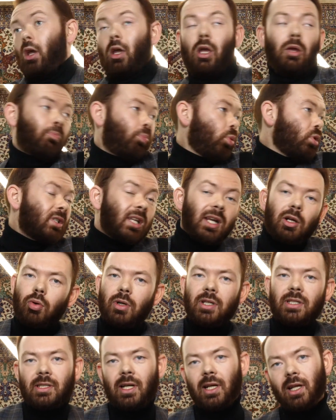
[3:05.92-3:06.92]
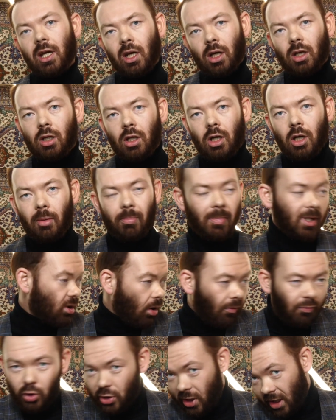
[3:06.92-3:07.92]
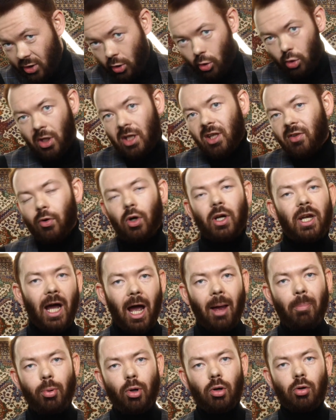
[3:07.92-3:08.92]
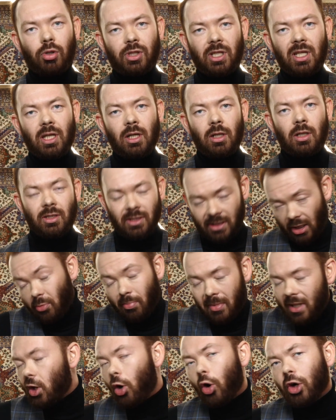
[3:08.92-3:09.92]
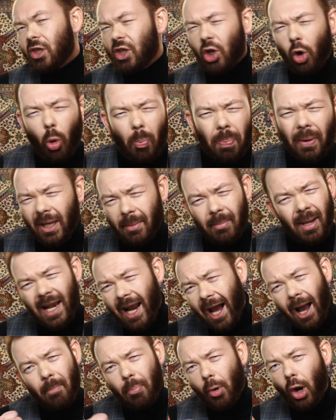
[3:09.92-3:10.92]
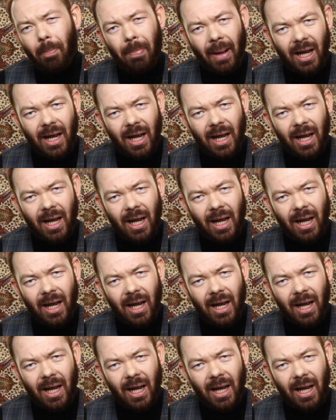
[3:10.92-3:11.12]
Et, puis c'est quoi ce délire Maintenant, faut s'excuser devant les rappeurs aussi. C'est une minorité opprimée, les rappeurs